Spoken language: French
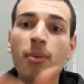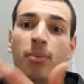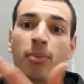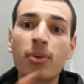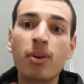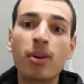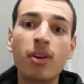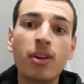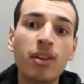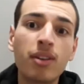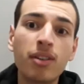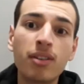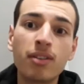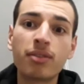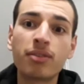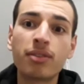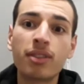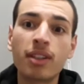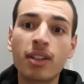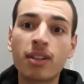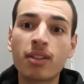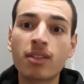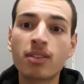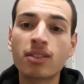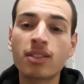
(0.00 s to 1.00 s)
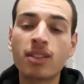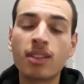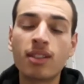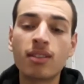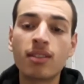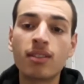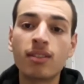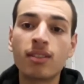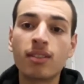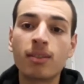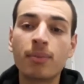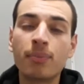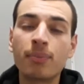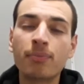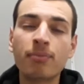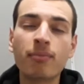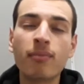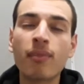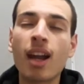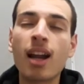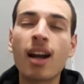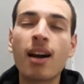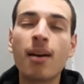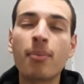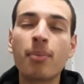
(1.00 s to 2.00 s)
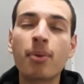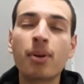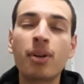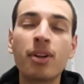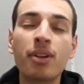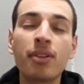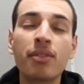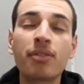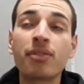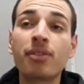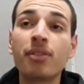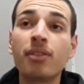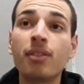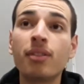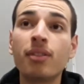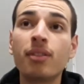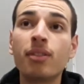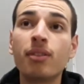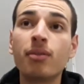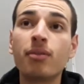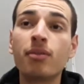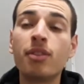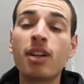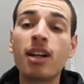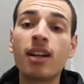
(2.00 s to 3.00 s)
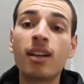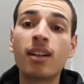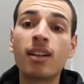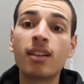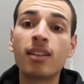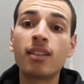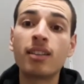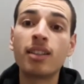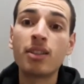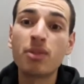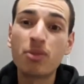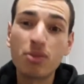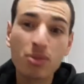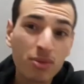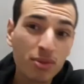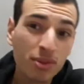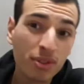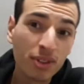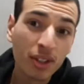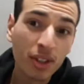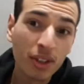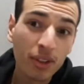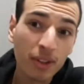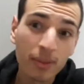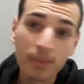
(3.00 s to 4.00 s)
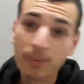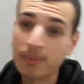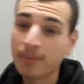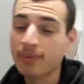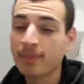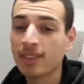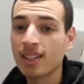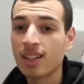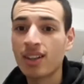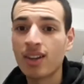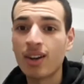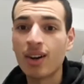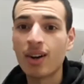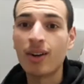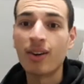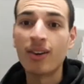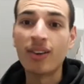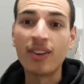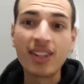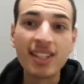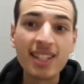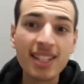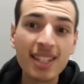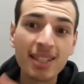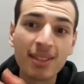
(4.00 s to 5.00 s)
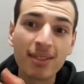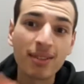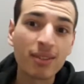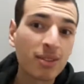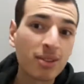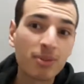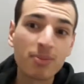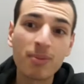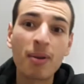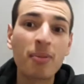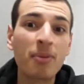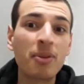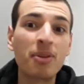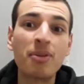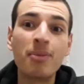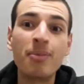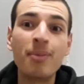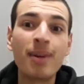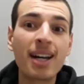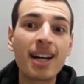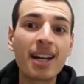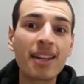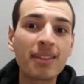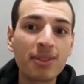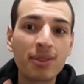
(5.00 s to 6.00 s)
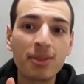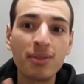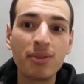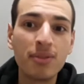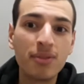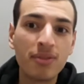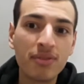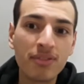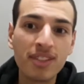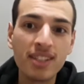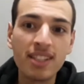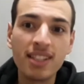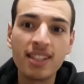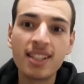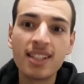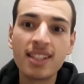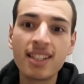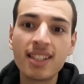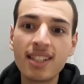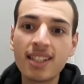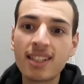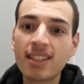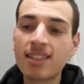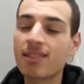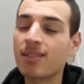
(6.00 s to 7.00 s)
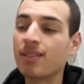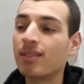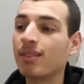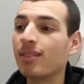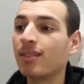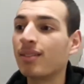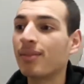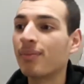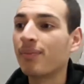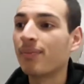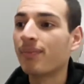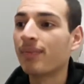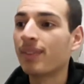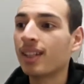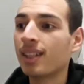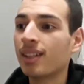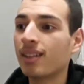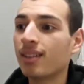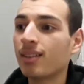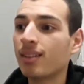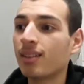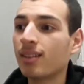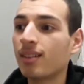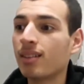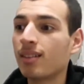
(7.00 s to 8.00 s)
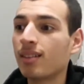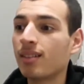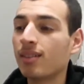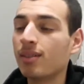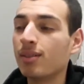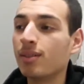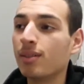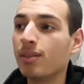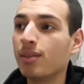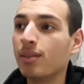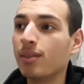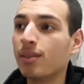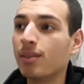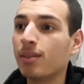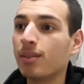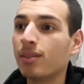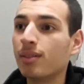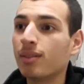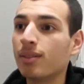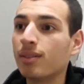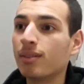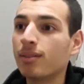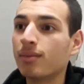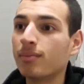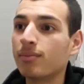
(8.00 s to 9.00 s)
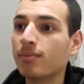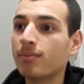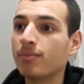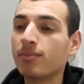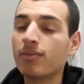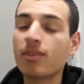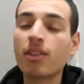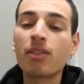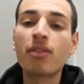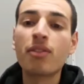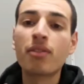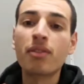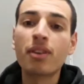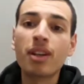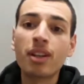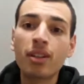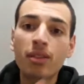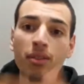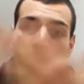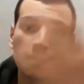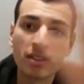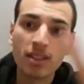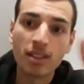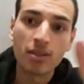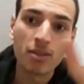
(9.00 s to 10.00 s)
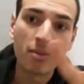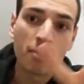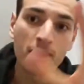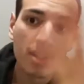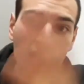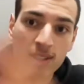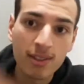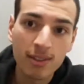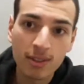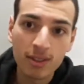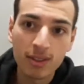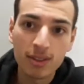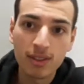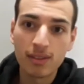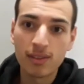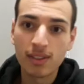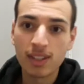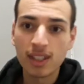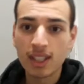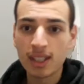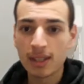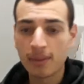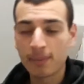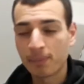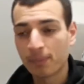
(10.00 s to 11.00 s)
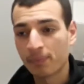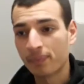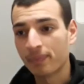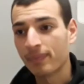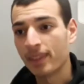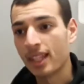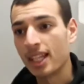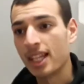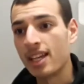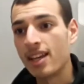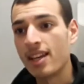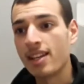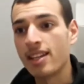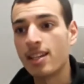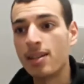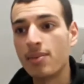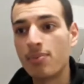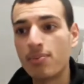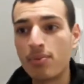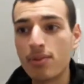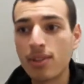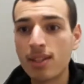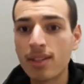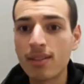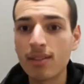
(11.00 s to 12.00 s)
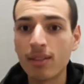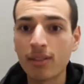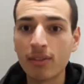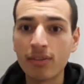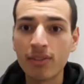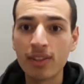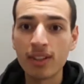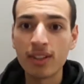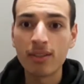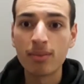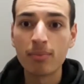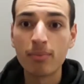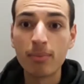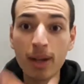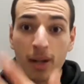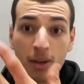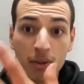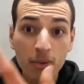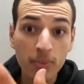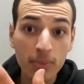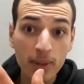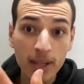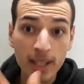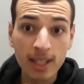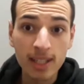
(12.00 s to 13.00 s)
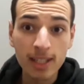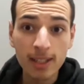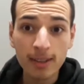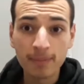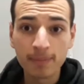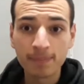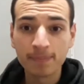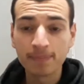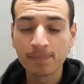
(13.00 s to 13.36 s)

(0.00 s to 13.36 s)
prof, un enseignant, euh, un prof ou un étudiant en licence, par moi, des maths, de physique, de... enfin voilà, dans un domaine scientifique, qui puisse en fait m'accompagner,